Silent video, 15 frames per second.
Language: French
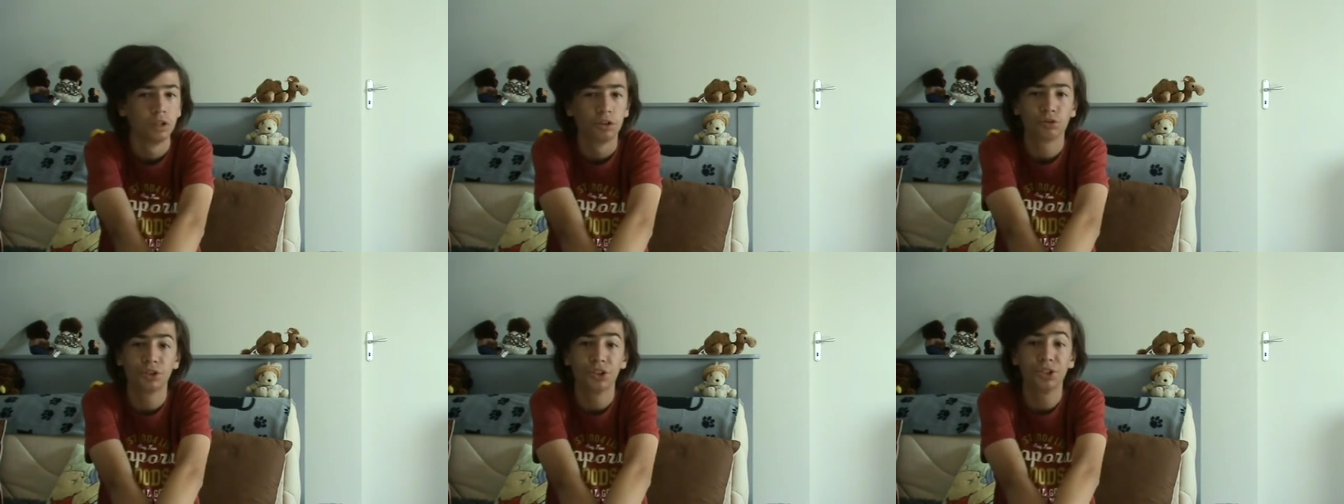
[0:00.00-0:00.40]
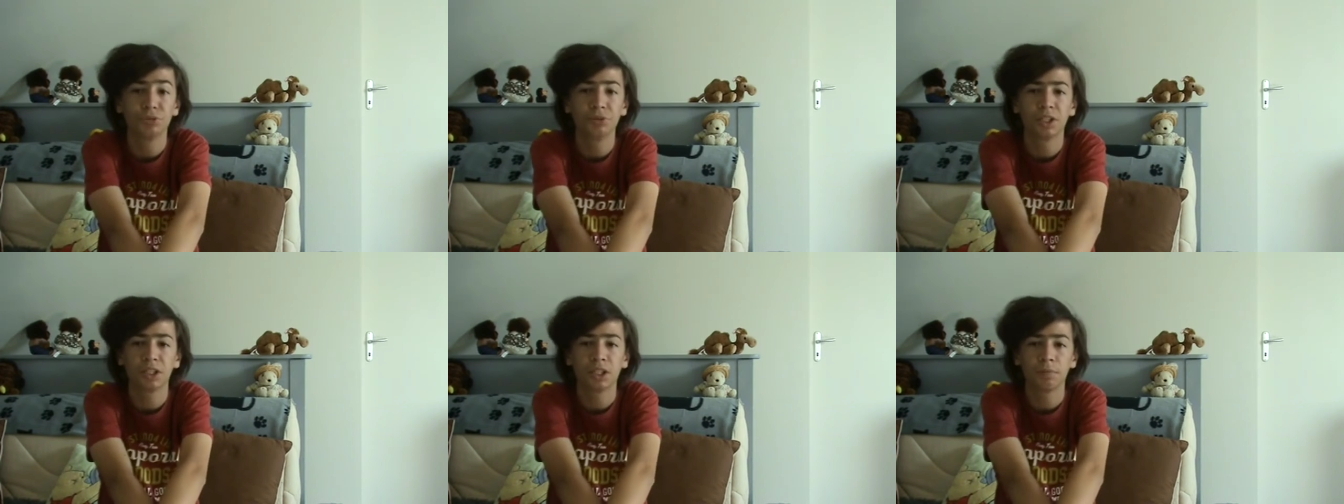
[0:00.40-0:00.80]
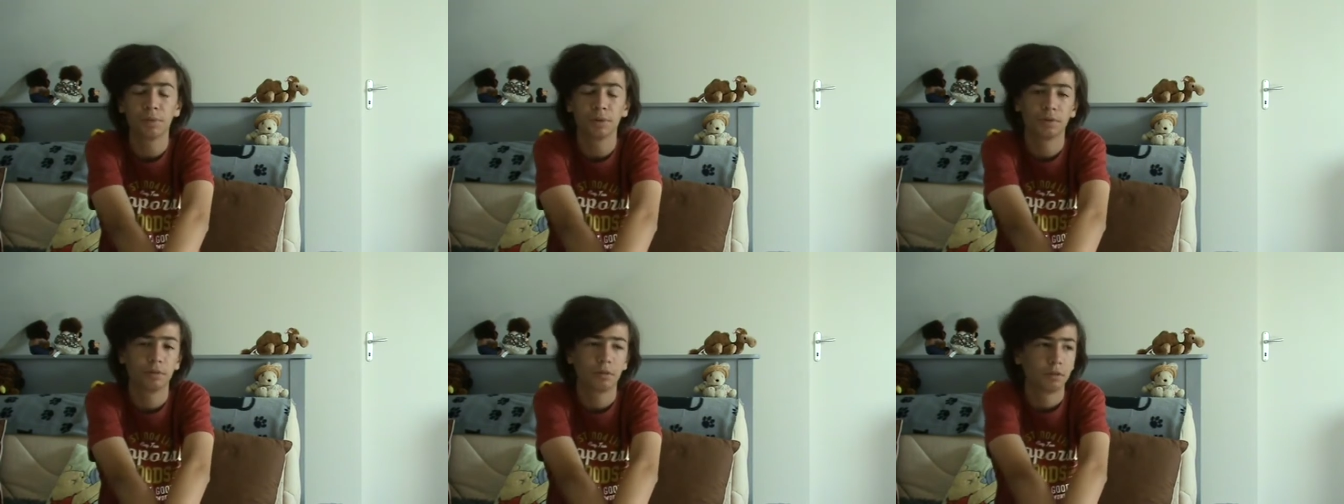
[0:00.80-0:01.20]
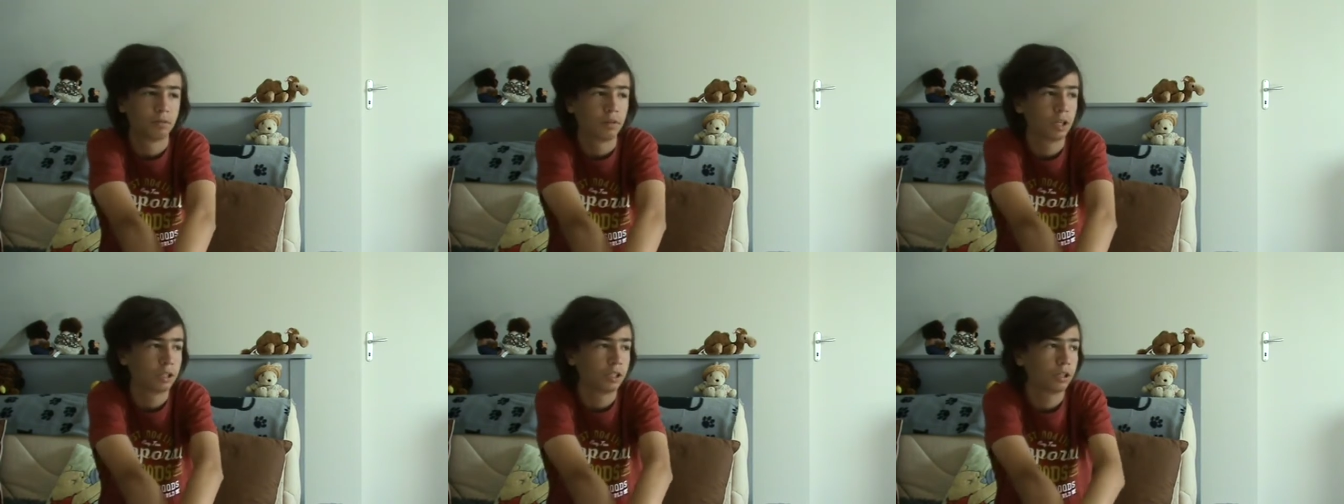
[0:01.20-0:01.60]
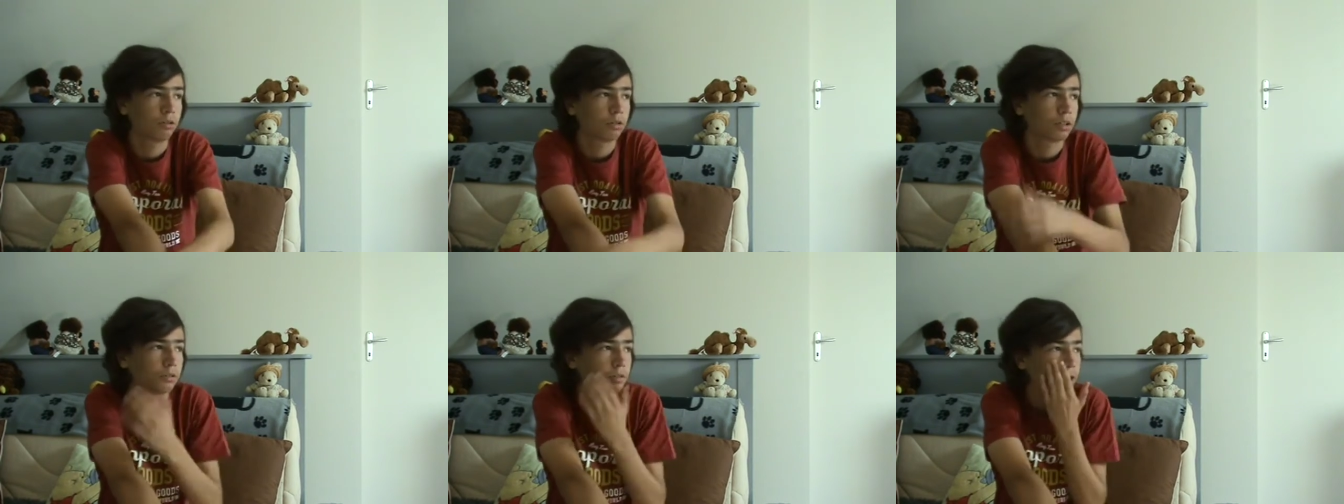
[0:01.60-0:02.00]
sur les 18 étapes. Voilà,
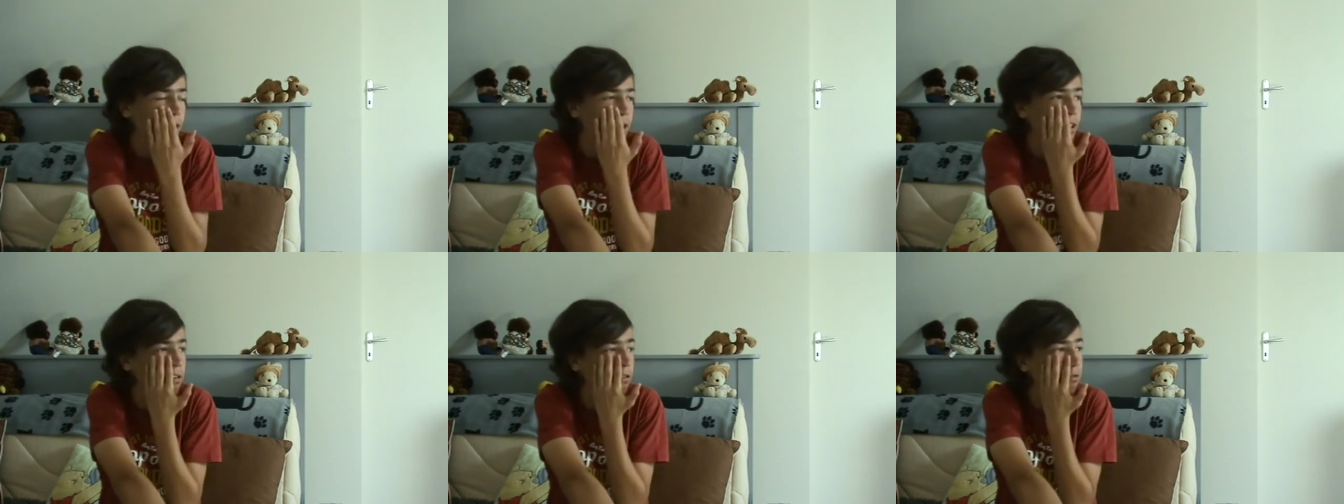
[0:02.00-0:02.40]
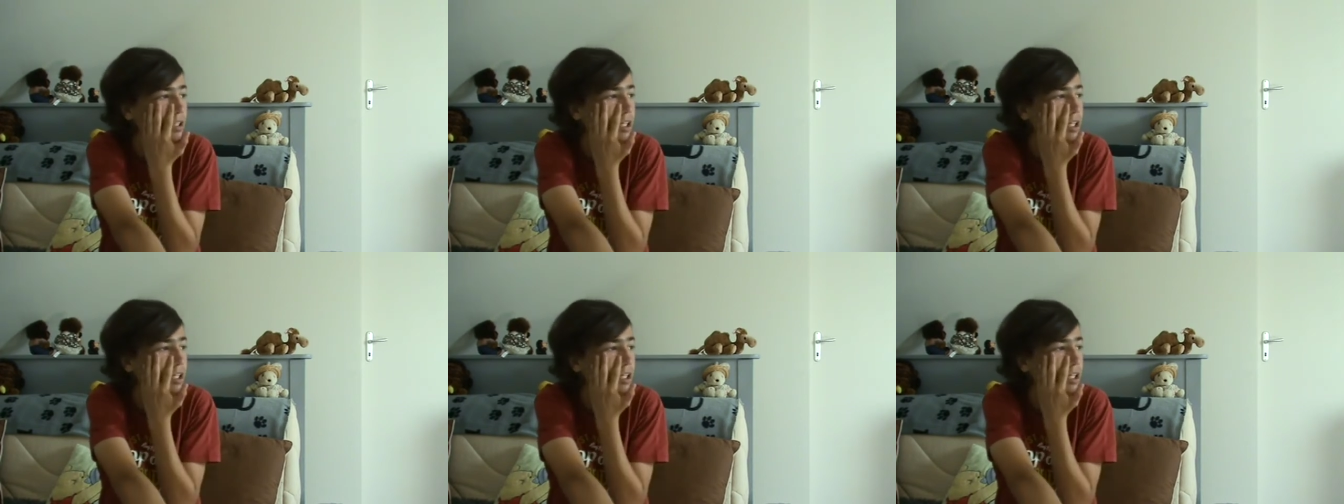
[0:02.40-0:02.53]
d'ailleurs, la,